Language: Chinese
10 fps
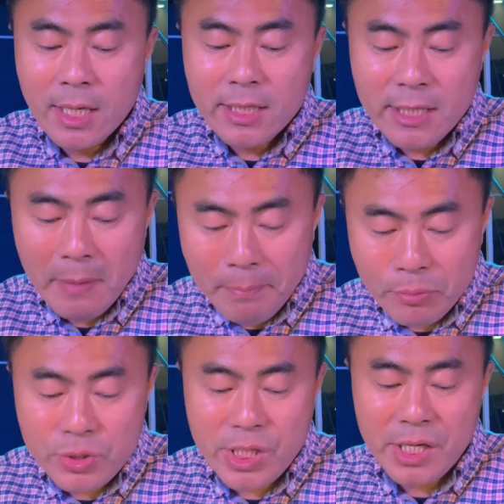你们
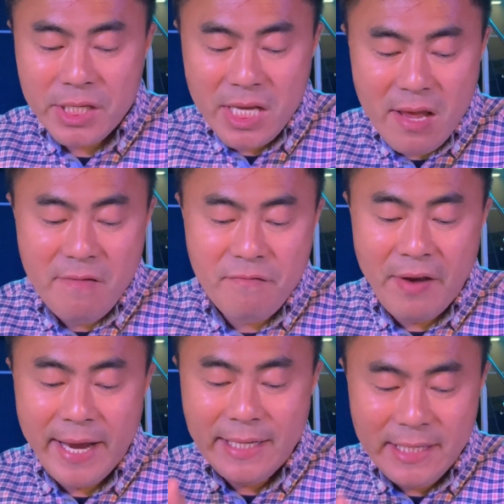不信，因
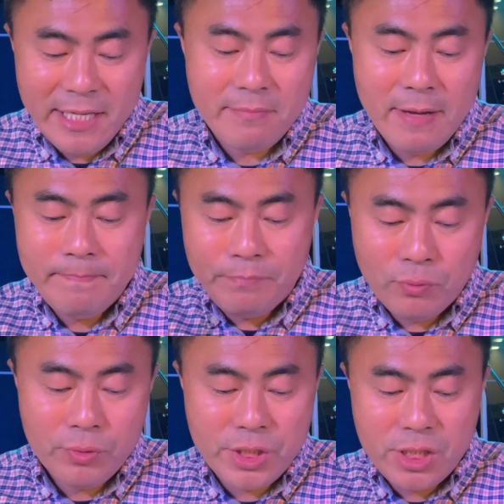为你们
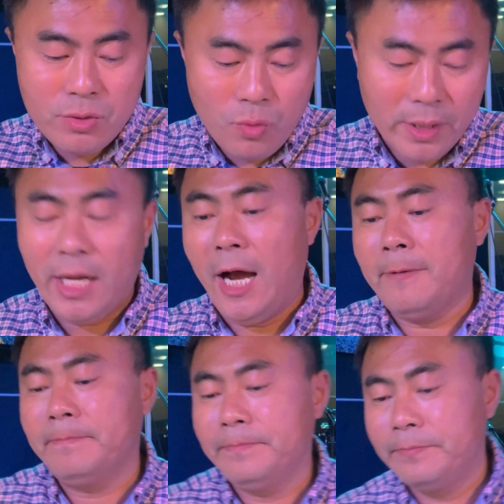不是我的呀！
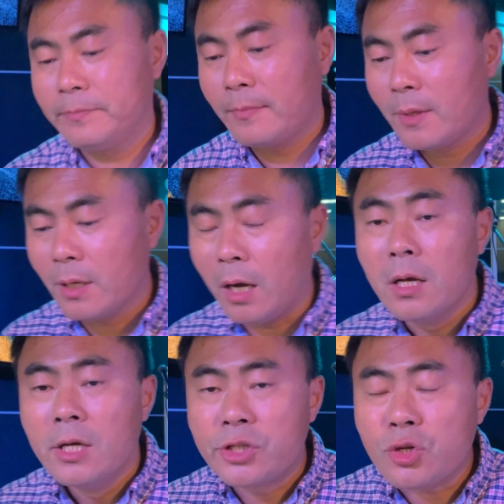啊，
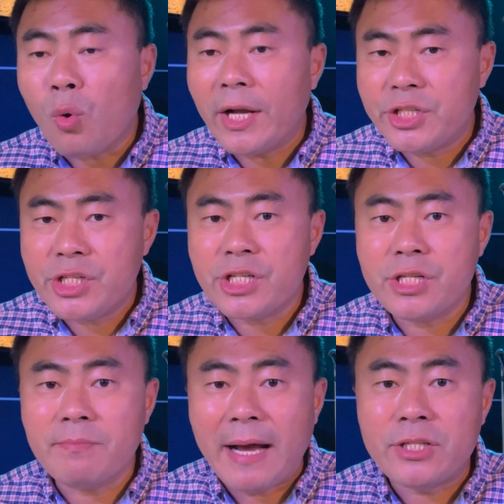这句话其实
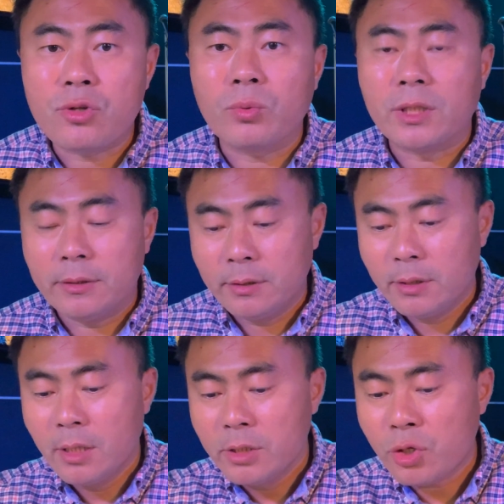是蛮重的。
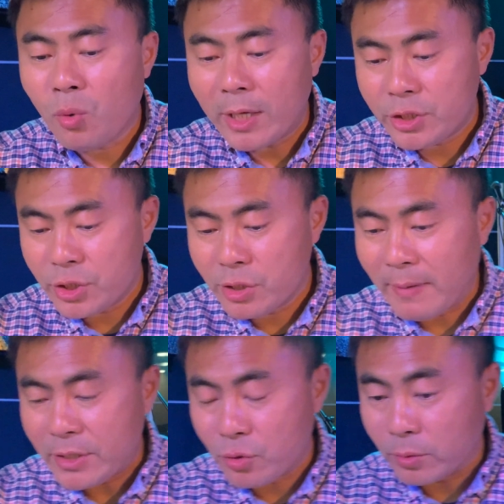这句话其实是
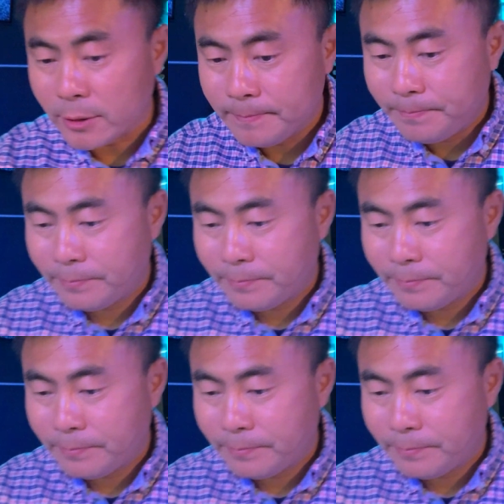蛮重的。